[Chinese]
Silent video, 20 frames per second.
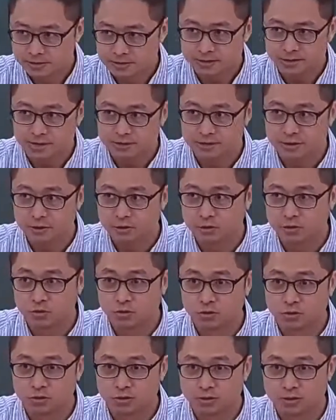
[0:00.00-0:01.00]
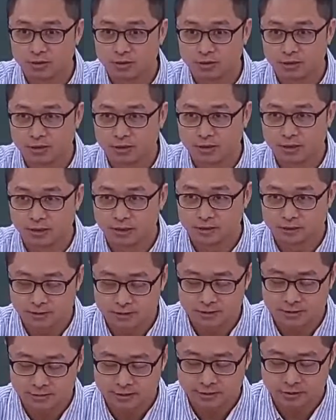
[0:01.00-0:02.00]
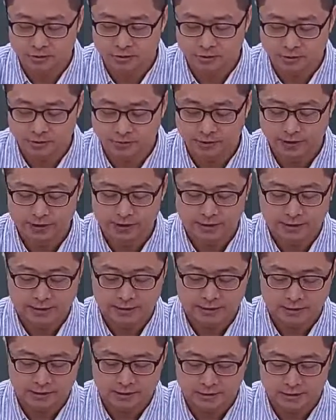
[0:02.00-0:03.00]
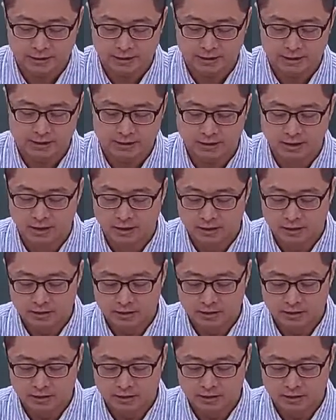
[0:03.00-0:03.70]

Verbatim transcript: 自己斟酌，啊，自己斟酌，因为在这几年，